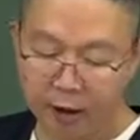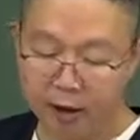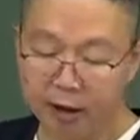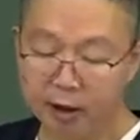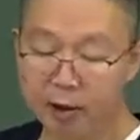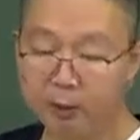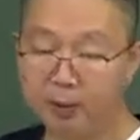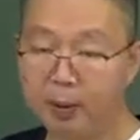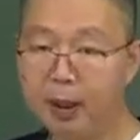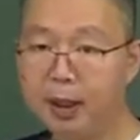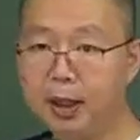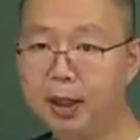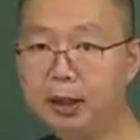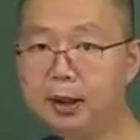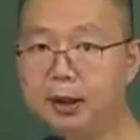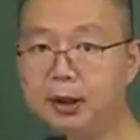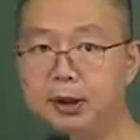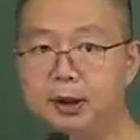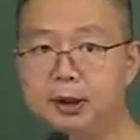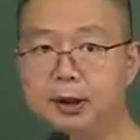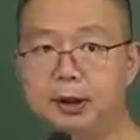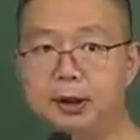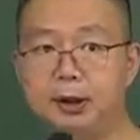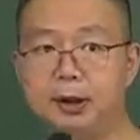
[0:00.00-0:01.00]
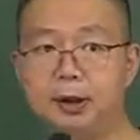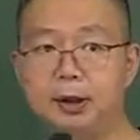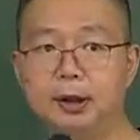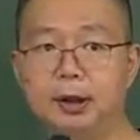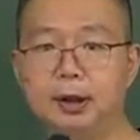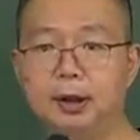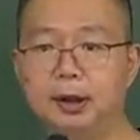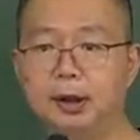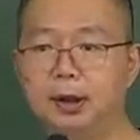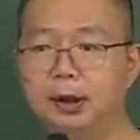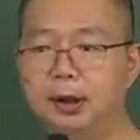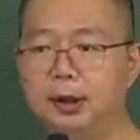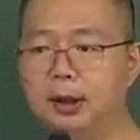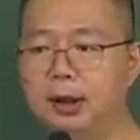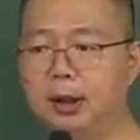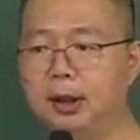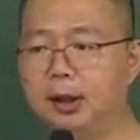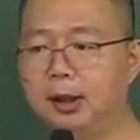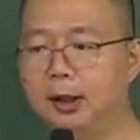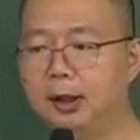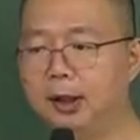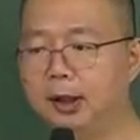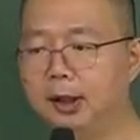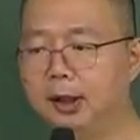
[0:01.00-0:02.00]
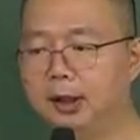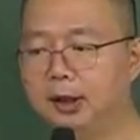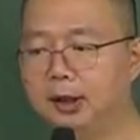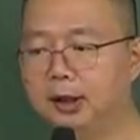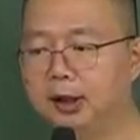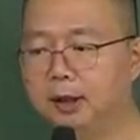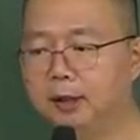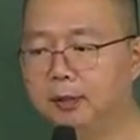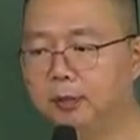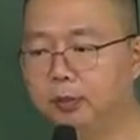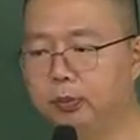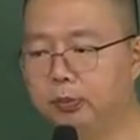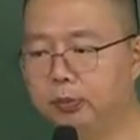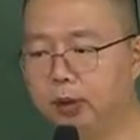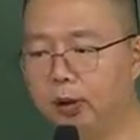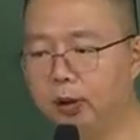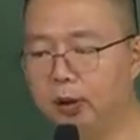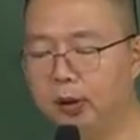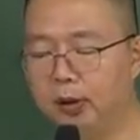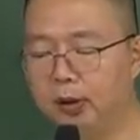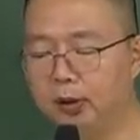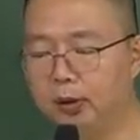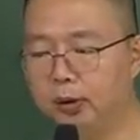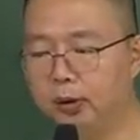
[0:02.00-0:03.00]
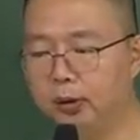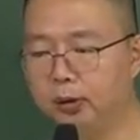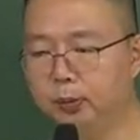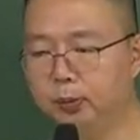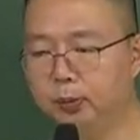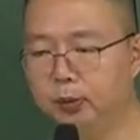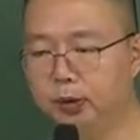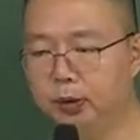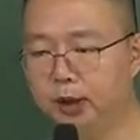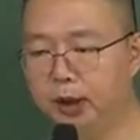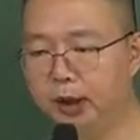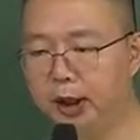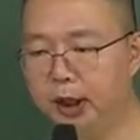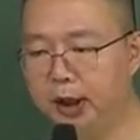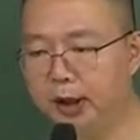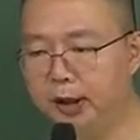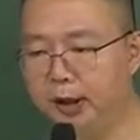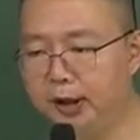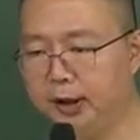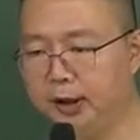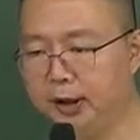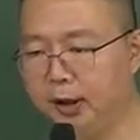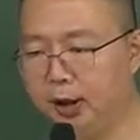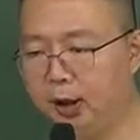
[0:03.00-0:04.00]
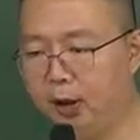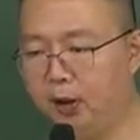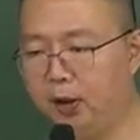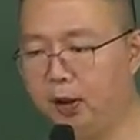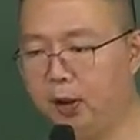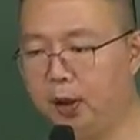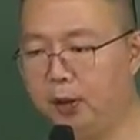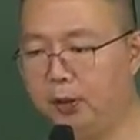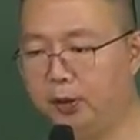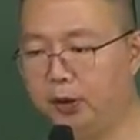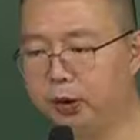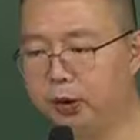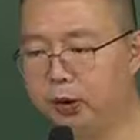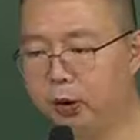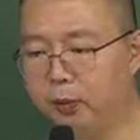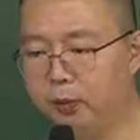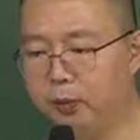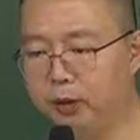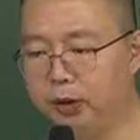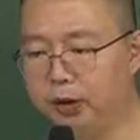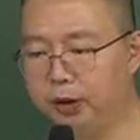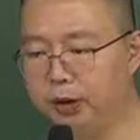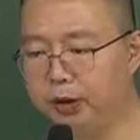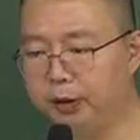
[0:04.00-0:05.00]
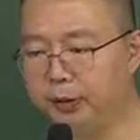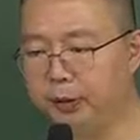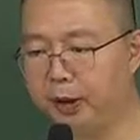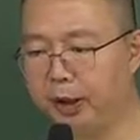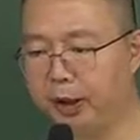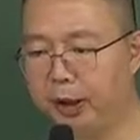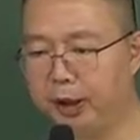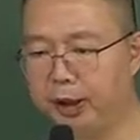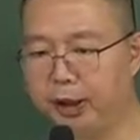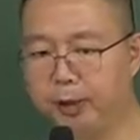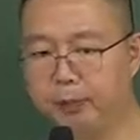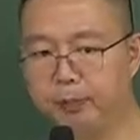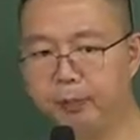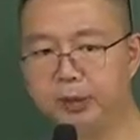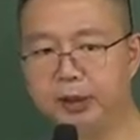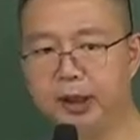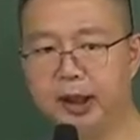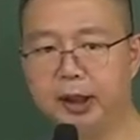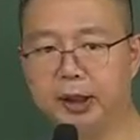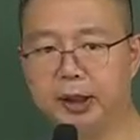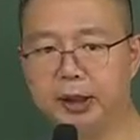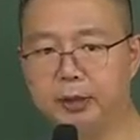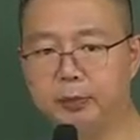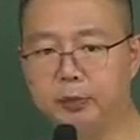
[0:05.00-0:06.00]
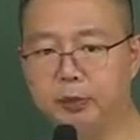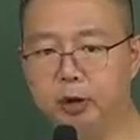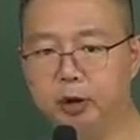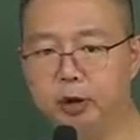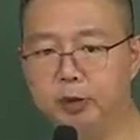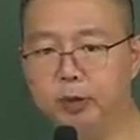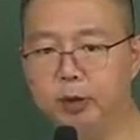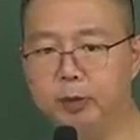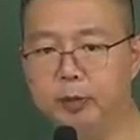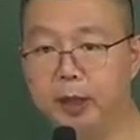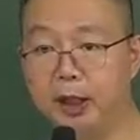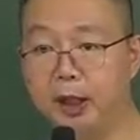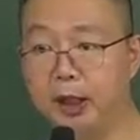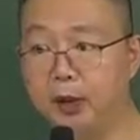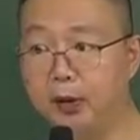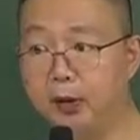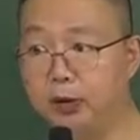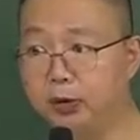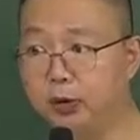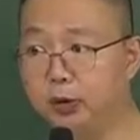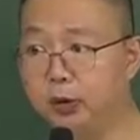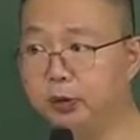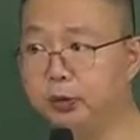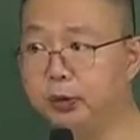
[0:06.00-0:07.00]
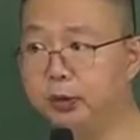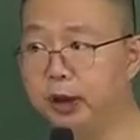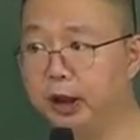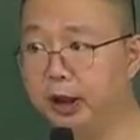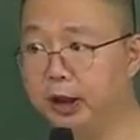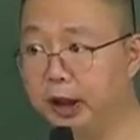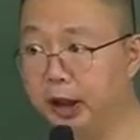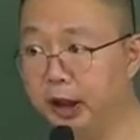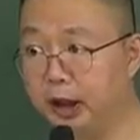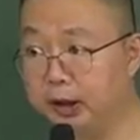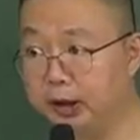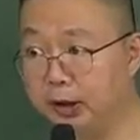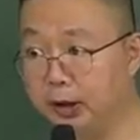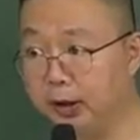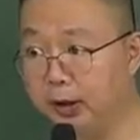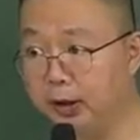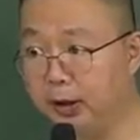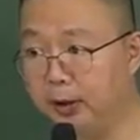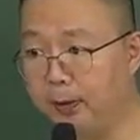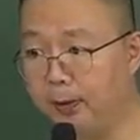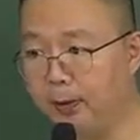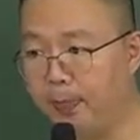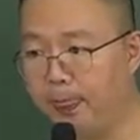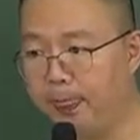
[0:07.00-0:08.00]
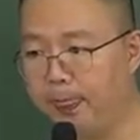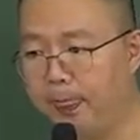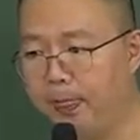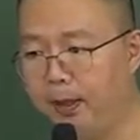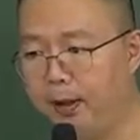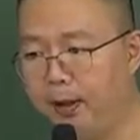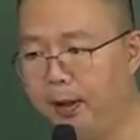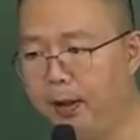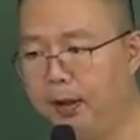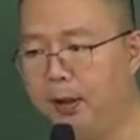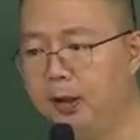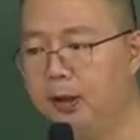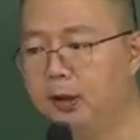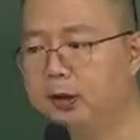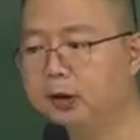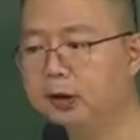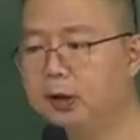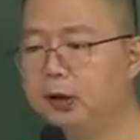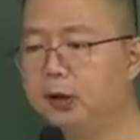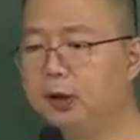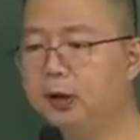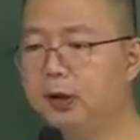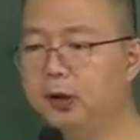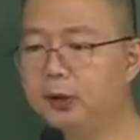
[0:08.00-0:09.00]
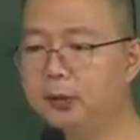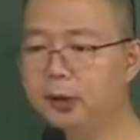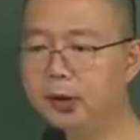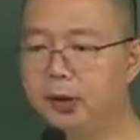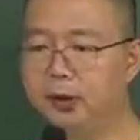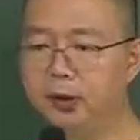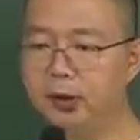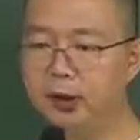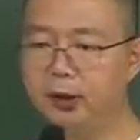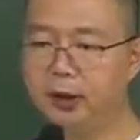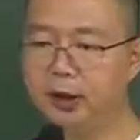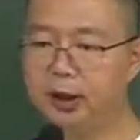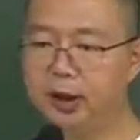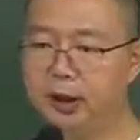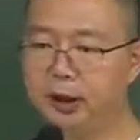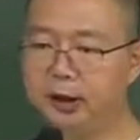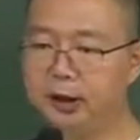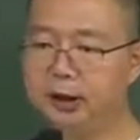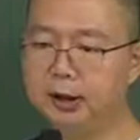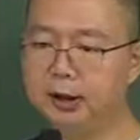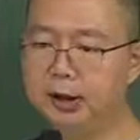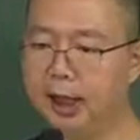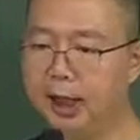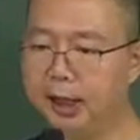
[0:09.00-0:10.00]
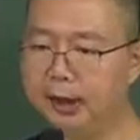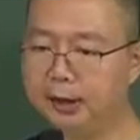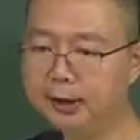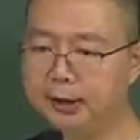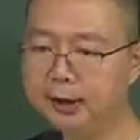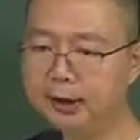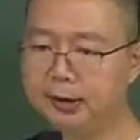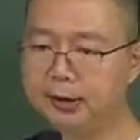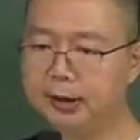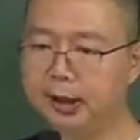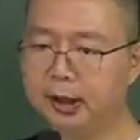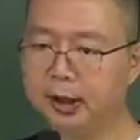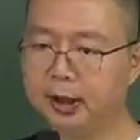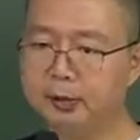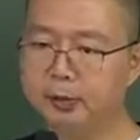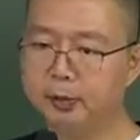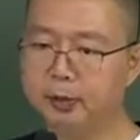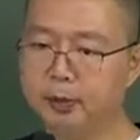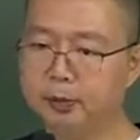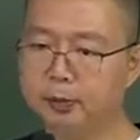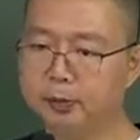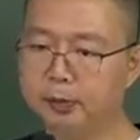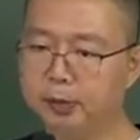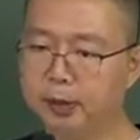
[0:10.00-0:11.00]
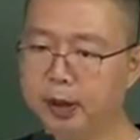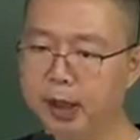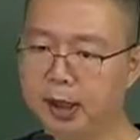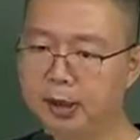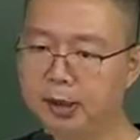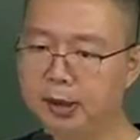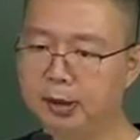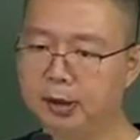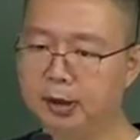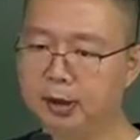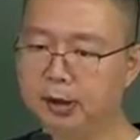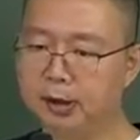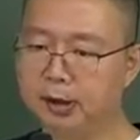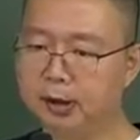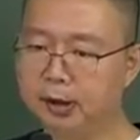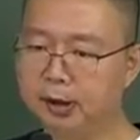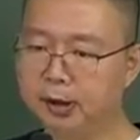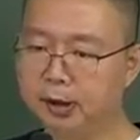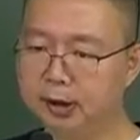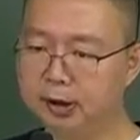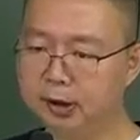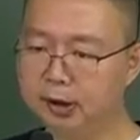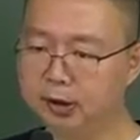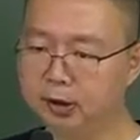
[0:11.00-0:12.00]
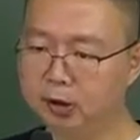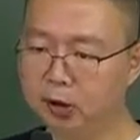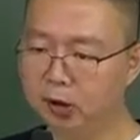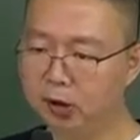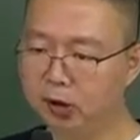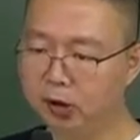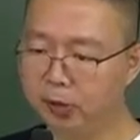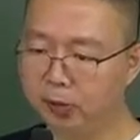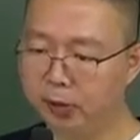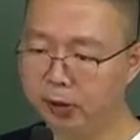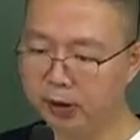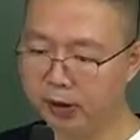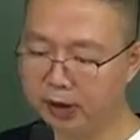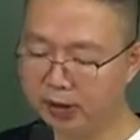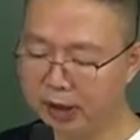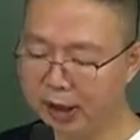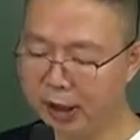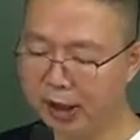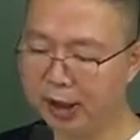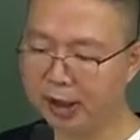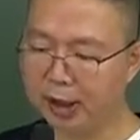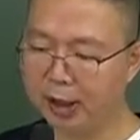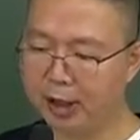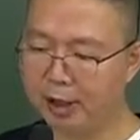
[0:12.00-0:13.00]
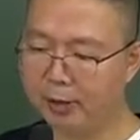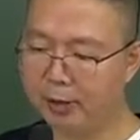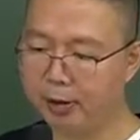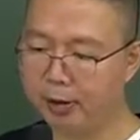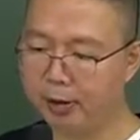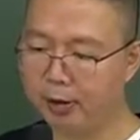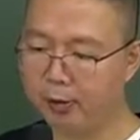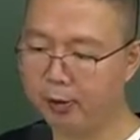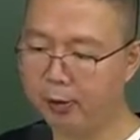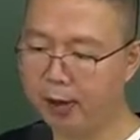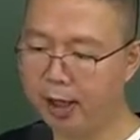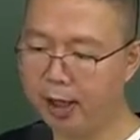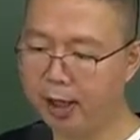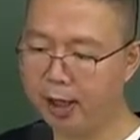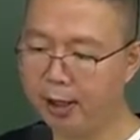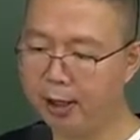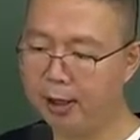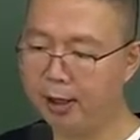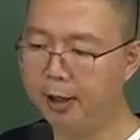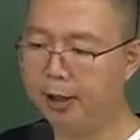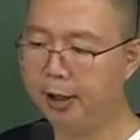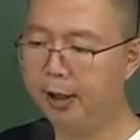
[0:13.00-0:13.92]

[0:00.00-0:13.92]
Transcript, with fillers: 그러니까 판례는 그러니까 지금 무허가 건축물이라는 허가 없이 건물 짓지 말아야 될 부자 기물을 위반한 건축물에 대해서 철거 명령이라는 대적자 기물 부과하는 그 철거 명령 자기 하명과